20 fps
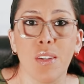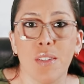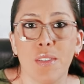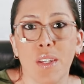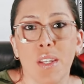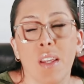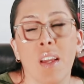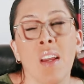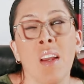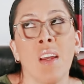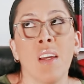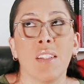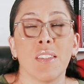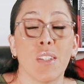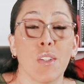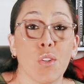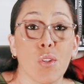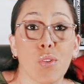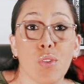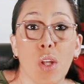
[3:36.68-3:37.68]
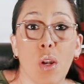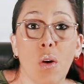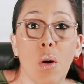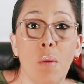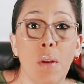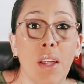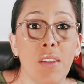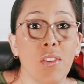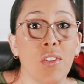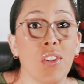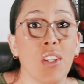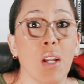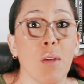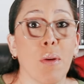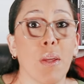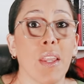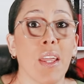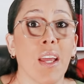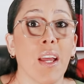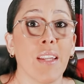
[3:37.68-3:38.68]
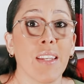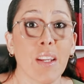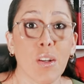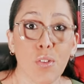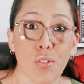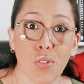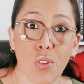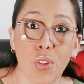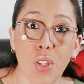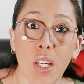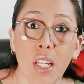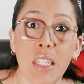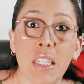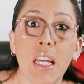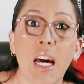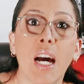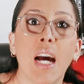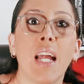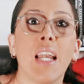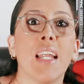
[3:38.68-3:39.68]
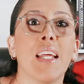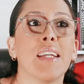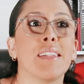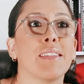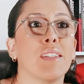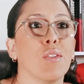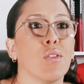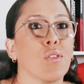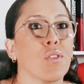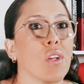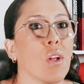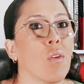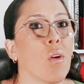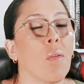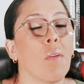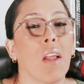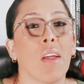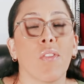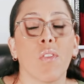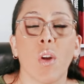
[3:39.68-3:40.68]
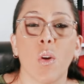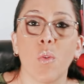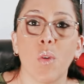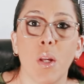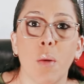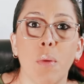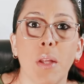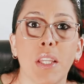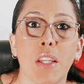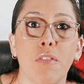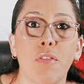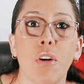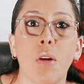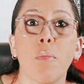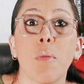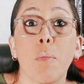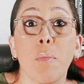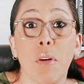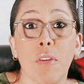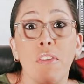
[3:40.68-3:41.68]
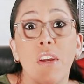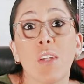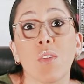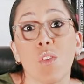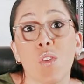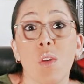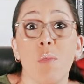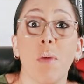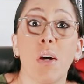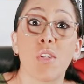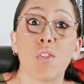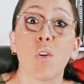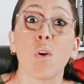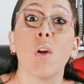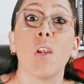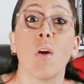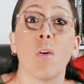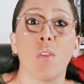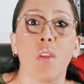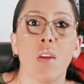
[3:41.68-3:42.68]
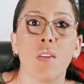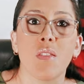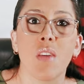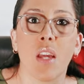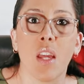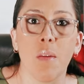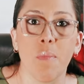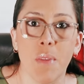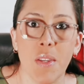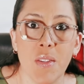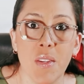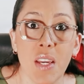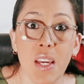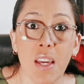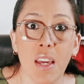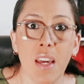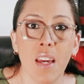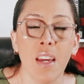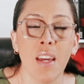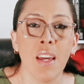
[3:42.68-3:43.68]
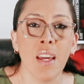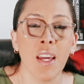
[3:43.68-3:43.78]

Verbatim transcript: Es decir, si yo salgo hablando tal vez de negocios digitales, si yo salgo hablando de alguna plataforma, perfecto, se match con la audiencia que me sigue.